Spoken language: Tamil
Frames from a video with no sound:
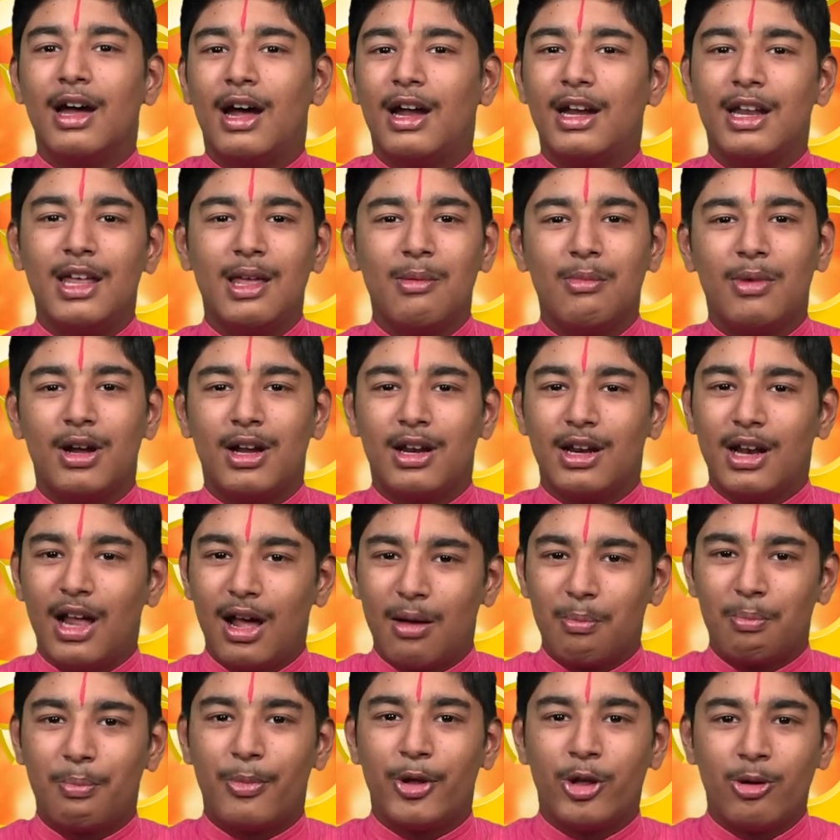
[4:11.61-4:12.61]
அதே மாதிரி
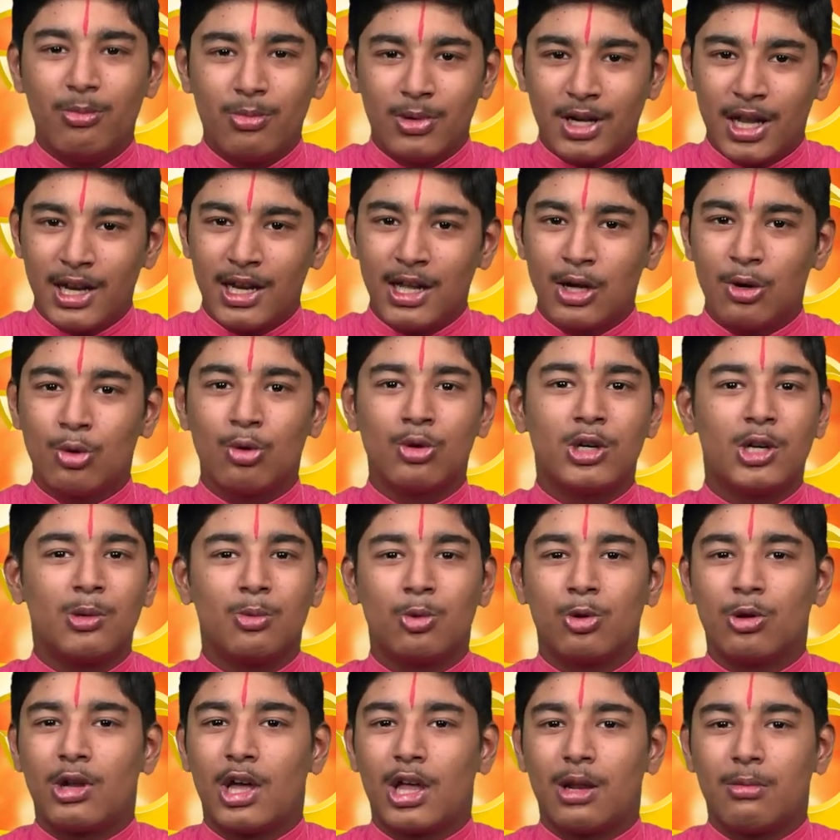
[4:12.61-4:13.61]
தான் அப்பையும் நிறைய
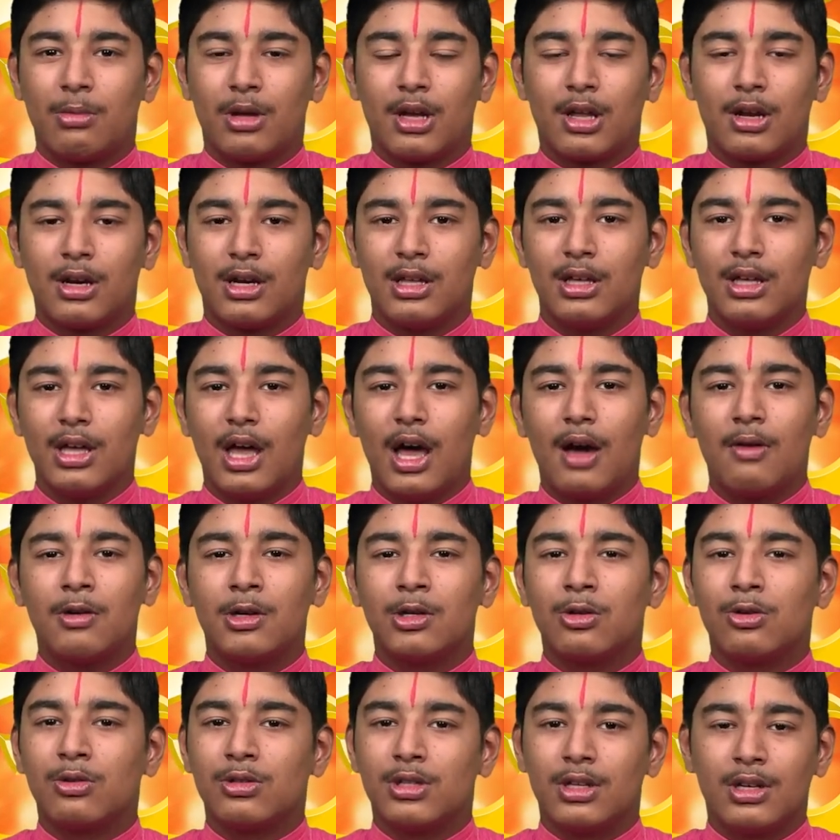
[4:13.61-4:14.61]
கூட்டம் கூட ஆரம்பிக்கிறது
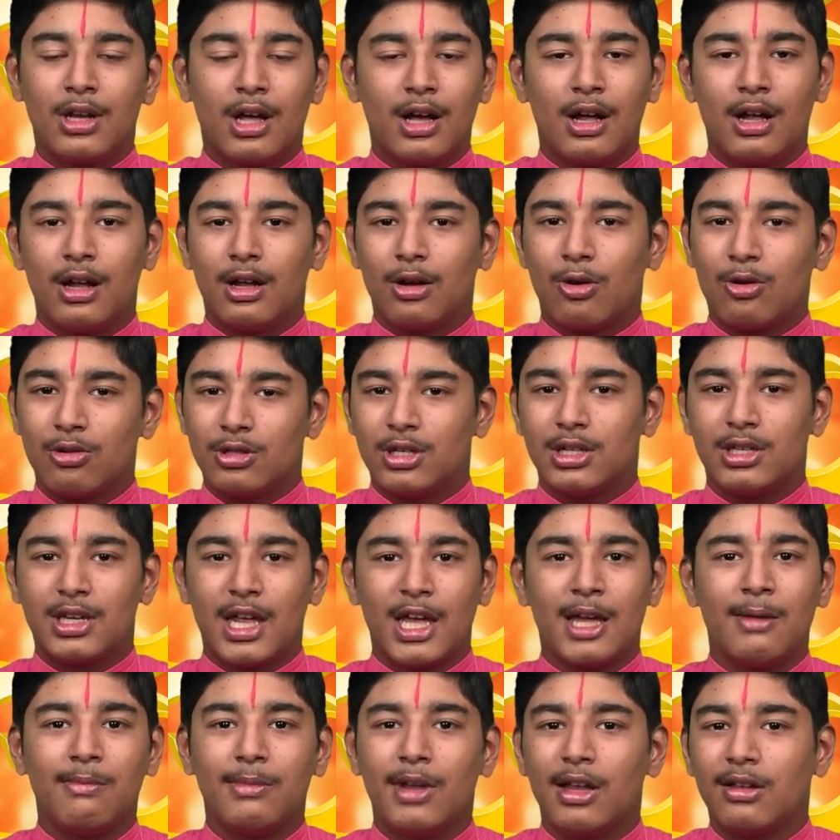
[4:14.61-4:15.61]
அவர் கொஞ்சம் நான் கொஞ்சம்
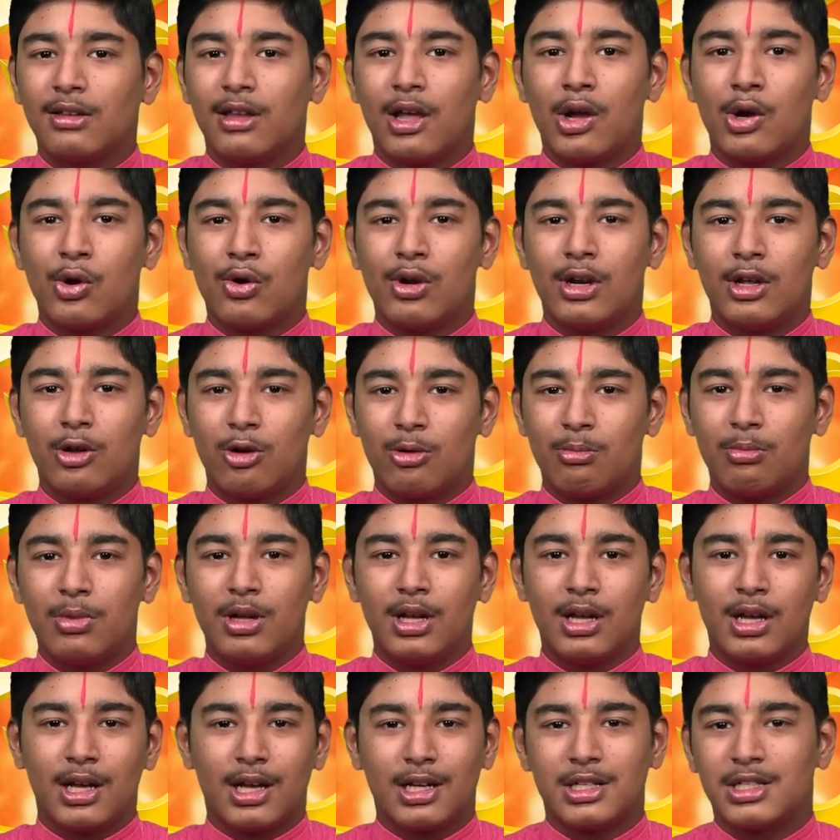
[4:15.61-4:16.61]
டைம் தான் தாங்குவேன் ரொம்ப
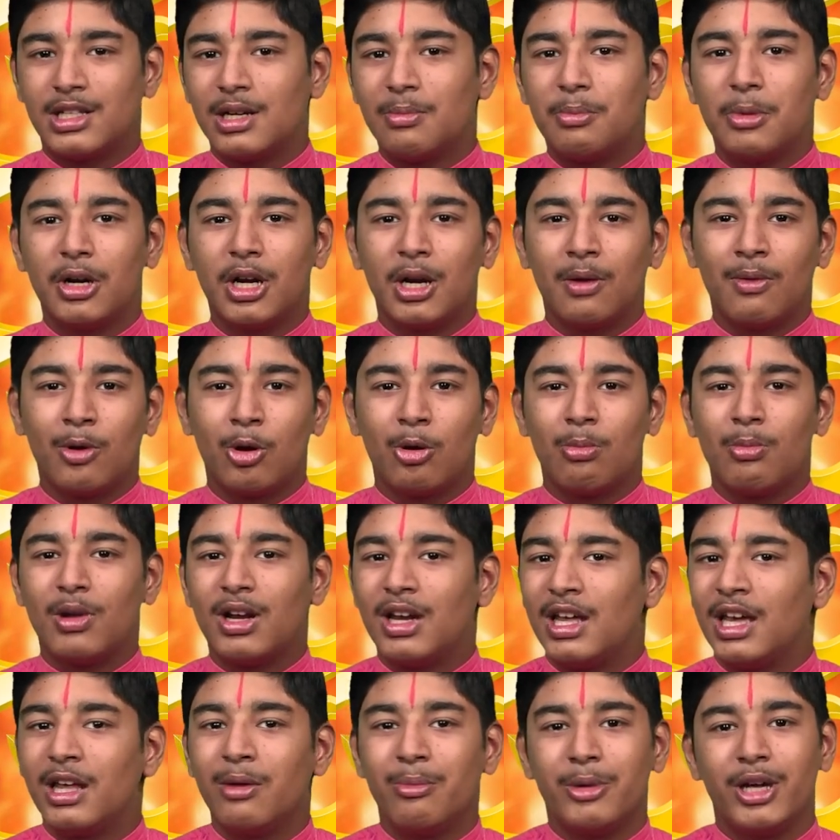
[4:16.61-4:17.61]
கஷ்டப்படுறவர் ரொம்ப
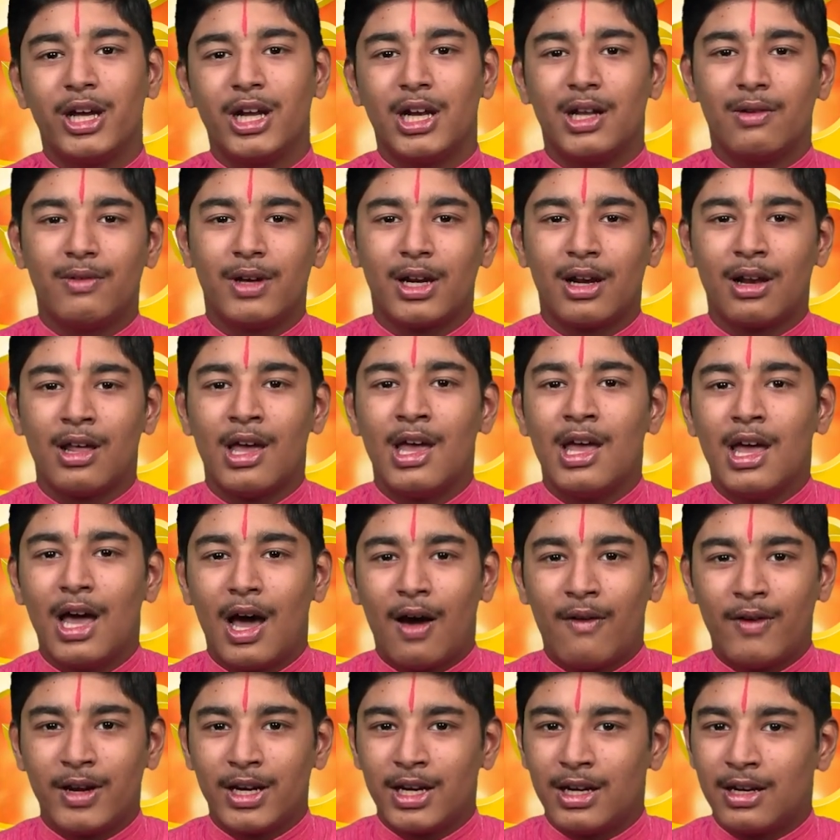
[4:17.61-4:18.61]
நேர்மையானவர்
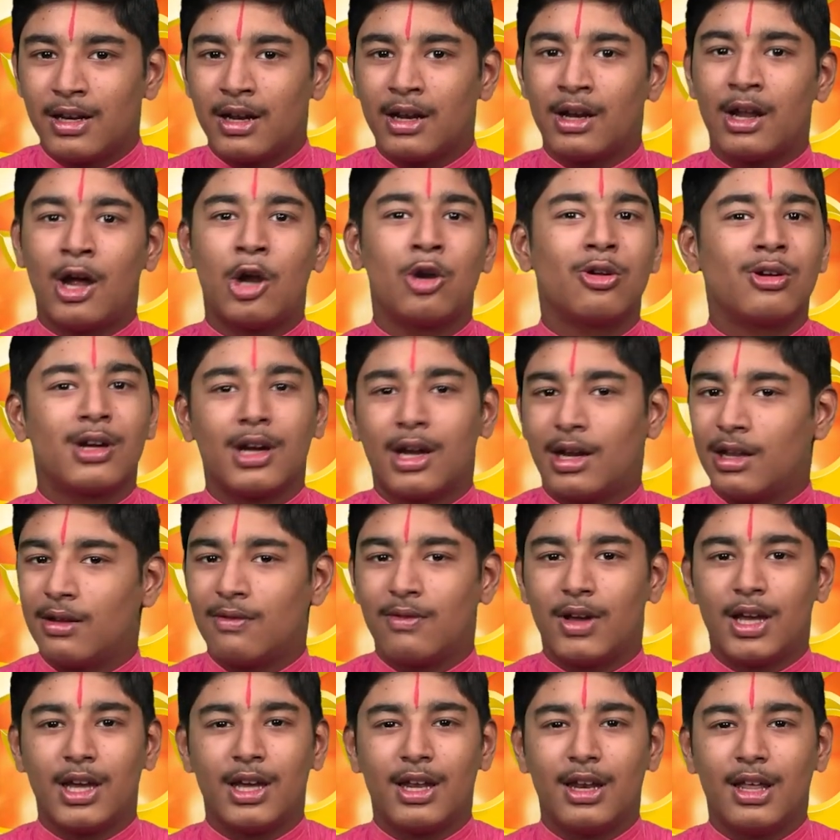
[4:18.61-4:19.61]
அவர்கிட்ட தான் நானும்
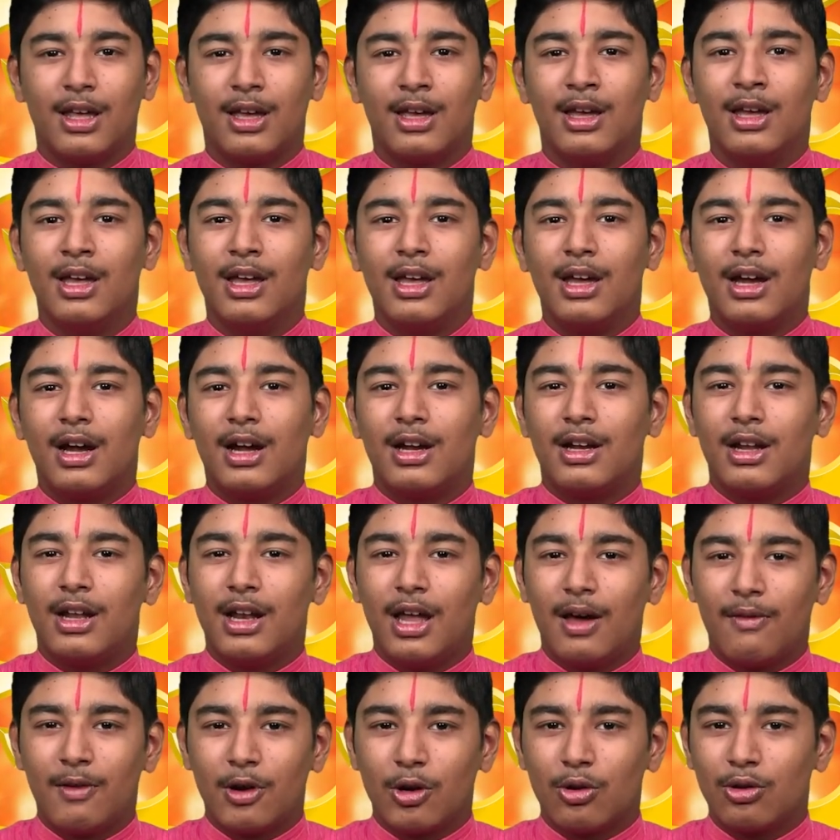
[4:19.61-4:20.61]
கடன் வாங்கினேன்
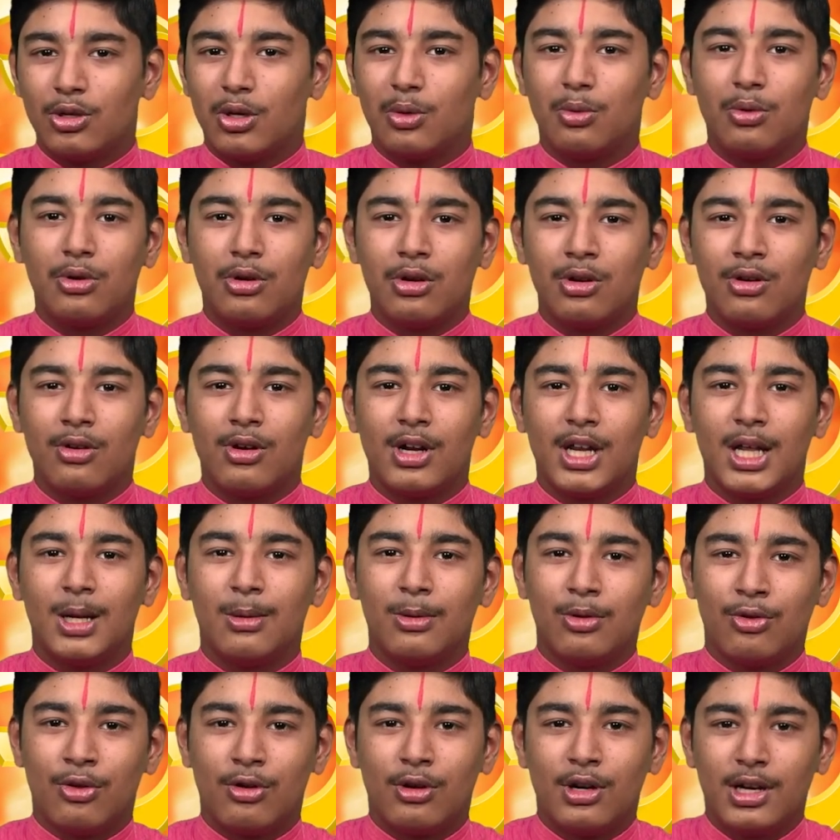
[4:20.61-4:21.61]
அதனால் அவர் கொஞ்சம் விட்டுருங்கோலே
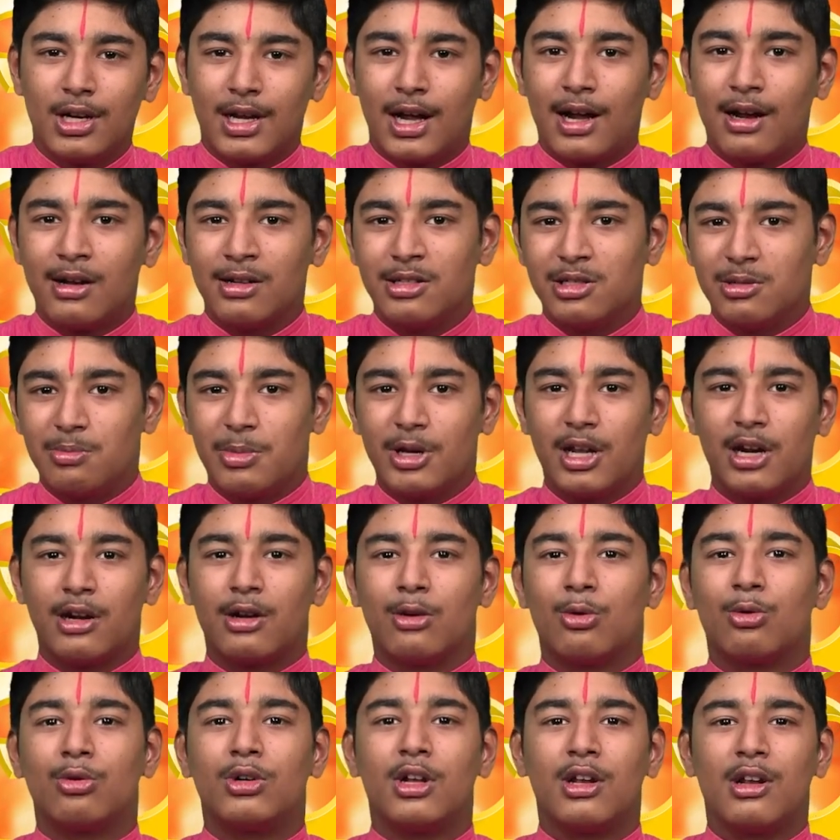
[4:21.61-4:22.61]
அப்படின்னு சொல்லிட்டு நாலஞ்சு பேர்
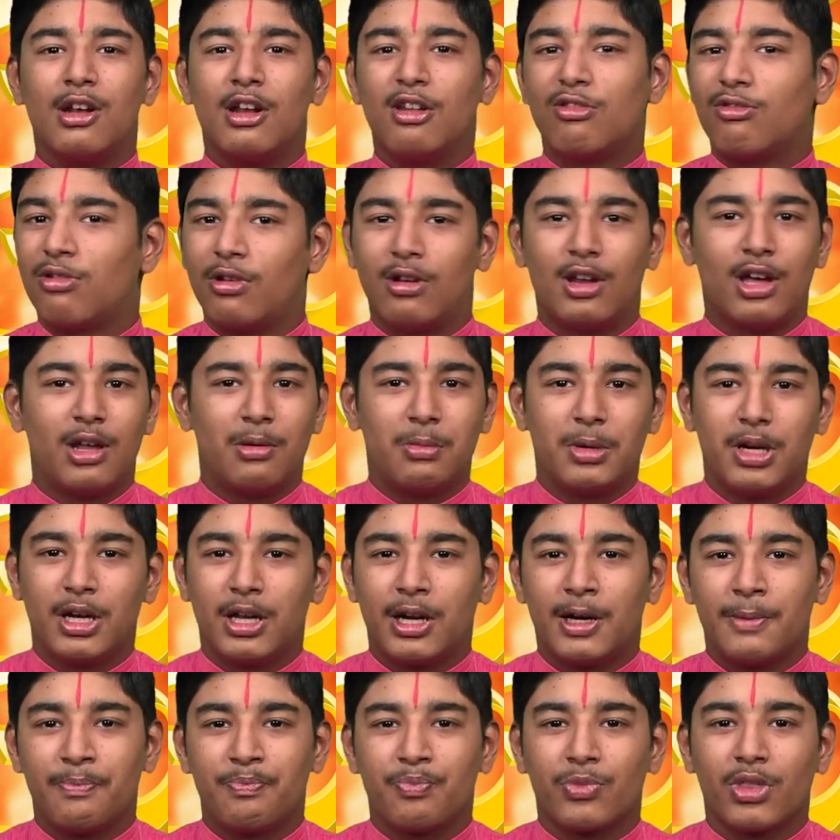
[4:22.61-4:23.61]
அந்த கூட்டத்துலேயும் சொல்ல
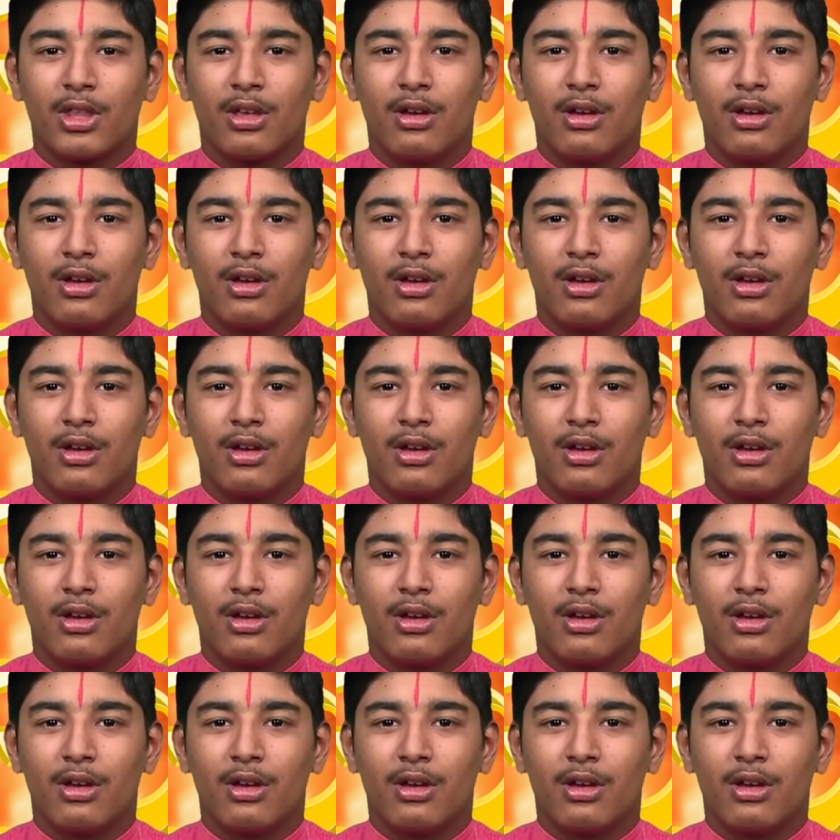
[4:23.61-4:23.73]
ஆரம்பிக்கிறான்